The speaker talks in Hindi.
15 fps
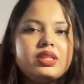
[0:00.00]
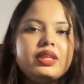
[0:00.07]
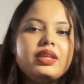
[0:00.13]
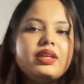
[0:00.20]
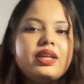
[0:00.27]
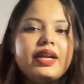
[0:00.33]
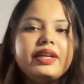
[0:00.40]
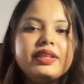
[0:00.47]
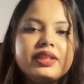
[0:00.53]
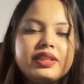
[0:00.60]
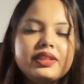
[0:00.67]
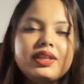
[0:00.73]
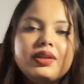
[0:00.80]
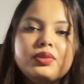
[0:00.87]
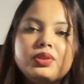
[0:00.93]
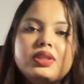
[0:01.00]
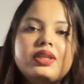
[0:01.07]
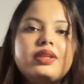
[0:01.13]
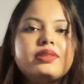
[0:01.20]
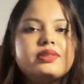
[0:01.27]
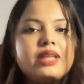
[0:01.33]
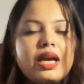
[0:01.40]
सारे क्राइटेरिया होते हैं
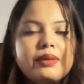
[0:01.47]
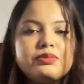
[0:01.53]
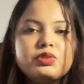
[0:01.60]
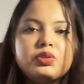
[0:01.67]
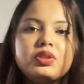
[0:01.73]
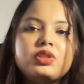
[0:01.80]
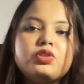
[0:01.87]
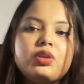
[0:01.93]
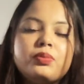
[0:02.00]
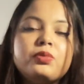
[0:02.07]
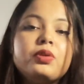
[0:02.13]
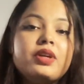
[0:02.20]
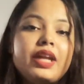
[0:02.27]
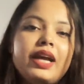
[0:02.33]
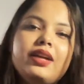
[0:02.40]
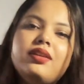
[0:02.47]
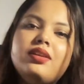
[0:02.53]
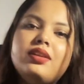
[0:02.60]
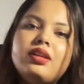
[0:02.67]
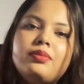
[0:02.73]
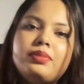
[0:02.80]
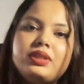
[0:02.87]
एग्जाम्स होते हैं जो आपको क्रैक
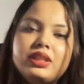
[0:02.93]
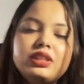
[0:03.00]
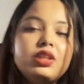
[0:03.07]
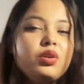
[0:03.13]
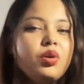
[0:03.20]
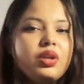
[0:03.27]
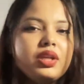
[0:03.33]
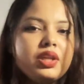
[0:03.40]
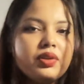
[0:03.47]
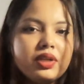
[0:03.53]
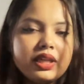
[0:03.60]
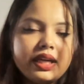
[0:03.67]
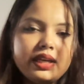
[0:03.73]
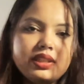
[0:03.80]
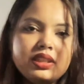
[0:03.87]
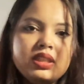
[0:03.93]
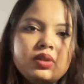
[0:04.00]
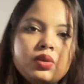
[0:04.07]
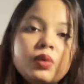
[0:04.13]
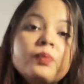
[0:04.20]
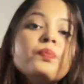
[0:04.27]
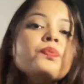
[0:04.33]
करना पड़ता है देन ओनली विल गेट दियर
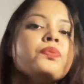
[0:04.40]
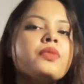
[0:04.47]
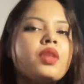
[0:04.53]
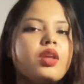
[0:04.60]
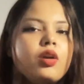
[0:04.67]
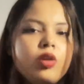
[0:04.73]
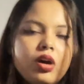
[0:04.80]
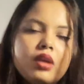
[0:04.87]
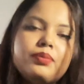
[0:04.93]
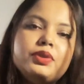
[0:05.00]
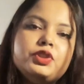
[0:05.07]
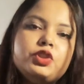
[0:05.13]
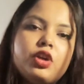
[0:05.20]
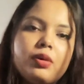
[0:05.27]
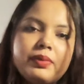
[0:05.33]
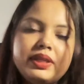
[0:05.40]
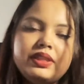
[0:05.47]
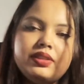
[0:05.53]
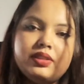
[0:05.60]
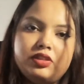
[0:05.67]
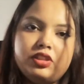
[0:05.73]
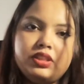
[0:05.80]
गवर्नमेंट जॉब
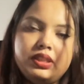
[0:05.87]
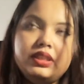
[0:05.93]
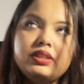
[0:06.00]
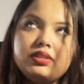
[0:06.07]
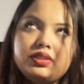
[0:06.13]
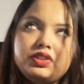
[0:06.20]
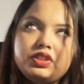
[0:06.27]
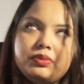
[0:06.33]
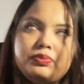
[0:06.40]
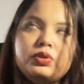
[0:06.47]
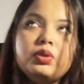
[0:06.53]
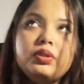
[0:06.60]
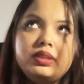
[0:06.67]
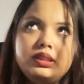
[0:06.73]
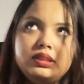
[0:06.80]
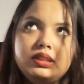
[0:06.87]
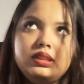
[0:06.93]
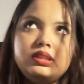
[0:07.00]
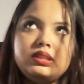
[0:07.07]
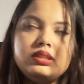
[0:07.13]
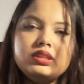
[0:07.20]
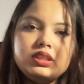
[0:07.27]
इंटर्नशिप तो इस
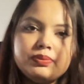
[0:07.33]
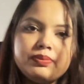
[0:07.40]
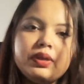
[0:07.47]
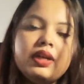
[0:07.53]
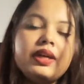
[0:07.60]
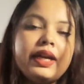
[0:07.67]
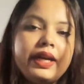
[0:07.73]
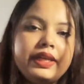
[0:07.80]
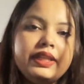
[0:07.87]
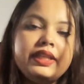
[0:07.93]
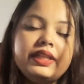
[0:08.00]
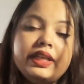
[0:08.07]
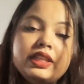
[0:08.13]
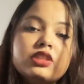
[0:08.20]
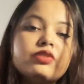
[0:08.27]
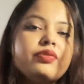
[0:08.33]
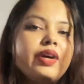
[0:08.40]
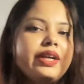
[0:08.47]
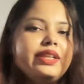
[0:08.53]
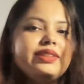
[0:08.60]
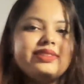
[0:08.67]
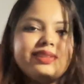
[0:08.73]
इंटर्नशिप का क्राइटेरिया इज़
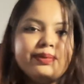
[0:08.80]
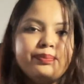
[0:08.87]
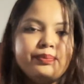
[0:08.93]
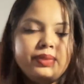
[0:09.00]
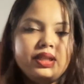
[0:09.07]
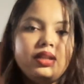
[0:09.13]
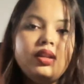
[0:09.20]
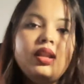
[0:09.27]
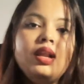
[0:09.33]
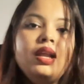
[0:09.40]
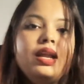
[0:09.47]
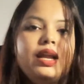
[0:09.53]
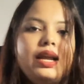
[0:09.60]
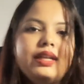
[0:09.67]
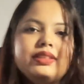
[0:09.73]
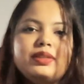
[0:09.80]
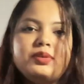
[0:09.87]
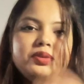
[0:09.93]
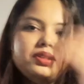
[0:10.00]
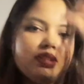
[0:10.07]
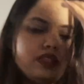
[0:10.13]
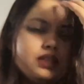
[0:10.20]
क्वाइट सिंपल एंड द
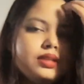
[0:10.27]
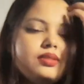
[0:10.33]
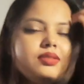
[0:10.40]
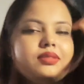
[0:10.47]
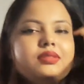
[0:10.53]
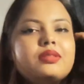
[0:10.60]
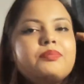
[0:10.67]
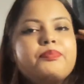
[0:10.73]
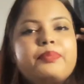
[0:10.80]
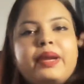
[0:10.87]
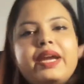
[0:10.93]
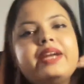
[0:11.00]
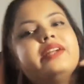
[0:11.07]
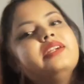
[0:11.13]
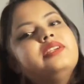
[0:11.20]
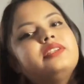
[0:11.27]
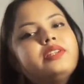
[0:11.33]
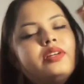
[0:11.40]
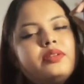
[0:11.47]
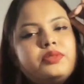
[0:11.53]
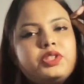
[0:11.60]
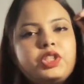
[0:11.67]
गुड थिंग इज इट्स अ पेड
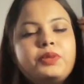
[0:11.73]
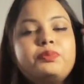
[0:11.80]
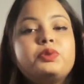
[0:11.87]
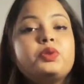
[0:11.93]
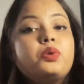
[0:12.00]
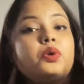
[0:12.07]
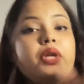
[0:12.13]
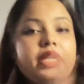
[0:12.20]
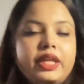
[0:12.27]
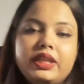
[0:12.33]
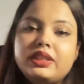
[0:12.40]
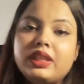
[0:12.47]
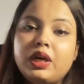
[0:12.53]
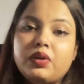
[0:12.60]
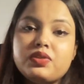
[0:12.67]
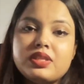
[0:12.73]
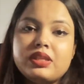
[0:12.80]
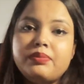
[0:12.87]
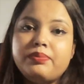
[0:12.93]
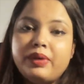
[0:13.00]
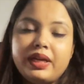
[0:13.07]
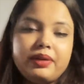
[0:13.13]
इंटर्नशिप सो एट
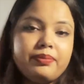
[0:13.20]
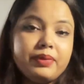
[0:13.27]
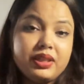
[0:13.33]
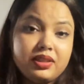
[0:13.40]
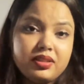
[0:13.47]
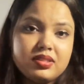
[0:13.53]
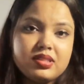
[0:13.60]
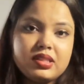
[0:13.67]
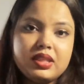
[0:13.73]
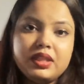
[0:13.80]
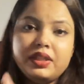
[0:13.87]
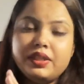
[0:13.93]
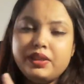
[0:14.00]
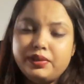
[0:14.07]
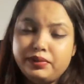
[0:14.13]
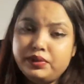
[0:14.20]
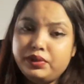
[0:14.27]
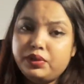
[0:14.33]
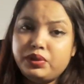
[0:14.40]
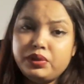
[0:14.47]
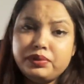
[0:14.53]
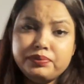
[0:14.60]
थाउजेंड पर मंथ इसकी यू
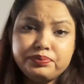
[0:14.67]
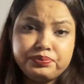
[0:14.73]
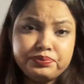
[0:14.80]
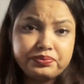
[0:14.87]
you नो know,